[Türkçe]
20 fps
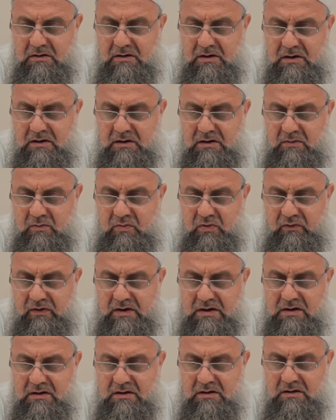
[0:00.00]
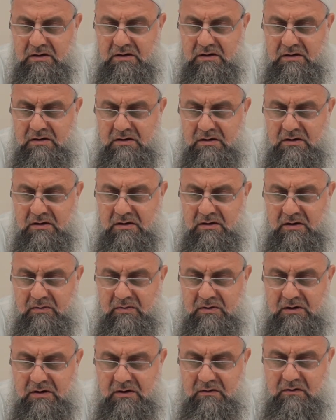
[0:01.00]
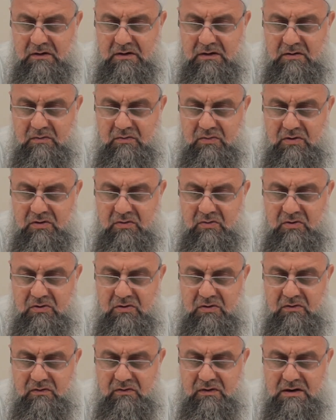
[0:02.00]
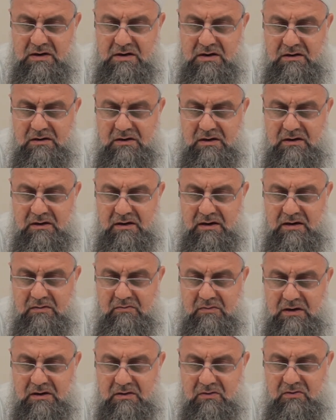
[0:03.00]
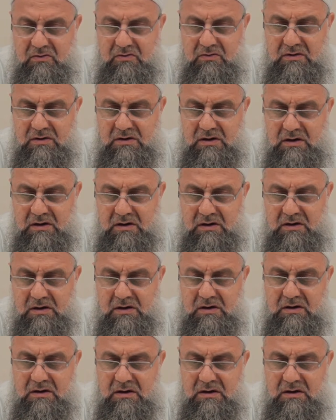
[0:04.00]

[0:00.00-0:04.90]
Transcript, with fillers: der ki bu faslı kitabın evvelki bölümünün faslından ayırmak uygun değildi.